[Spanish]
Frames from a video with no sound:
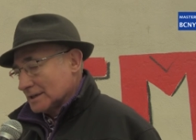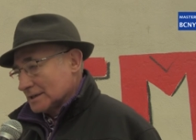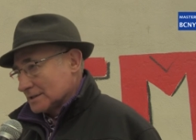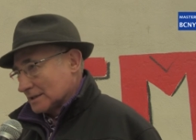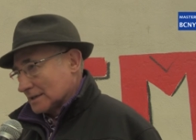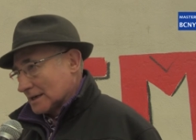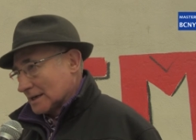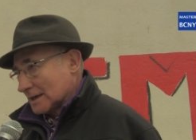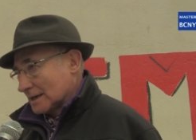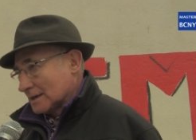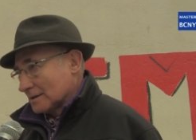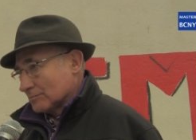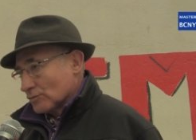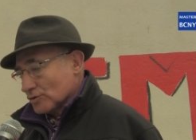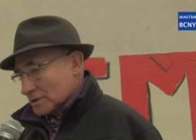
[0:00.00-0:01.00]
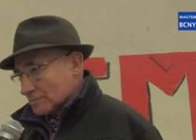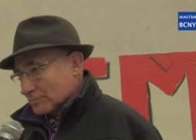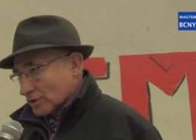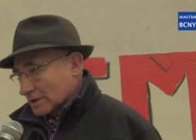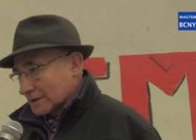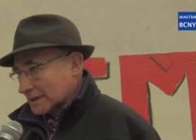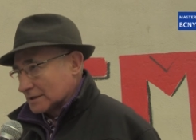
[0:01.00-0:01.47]
será muy
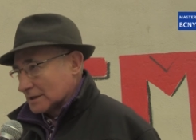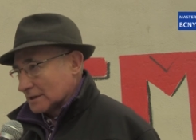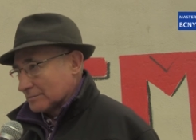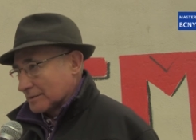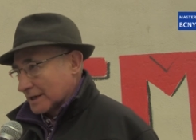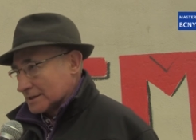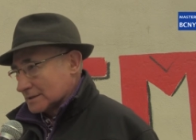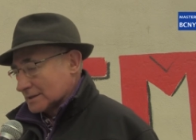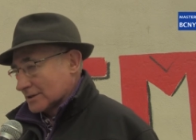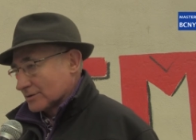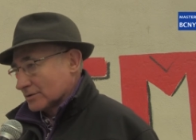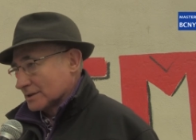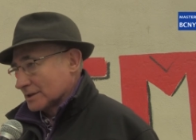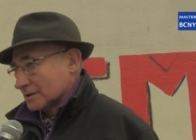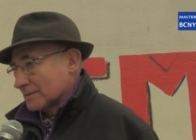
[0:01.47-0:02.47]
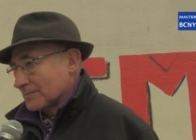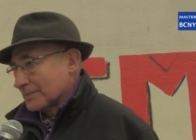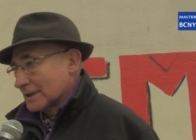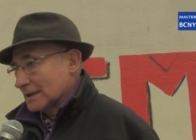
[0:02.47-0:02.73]
importante para esta zona. ¿no?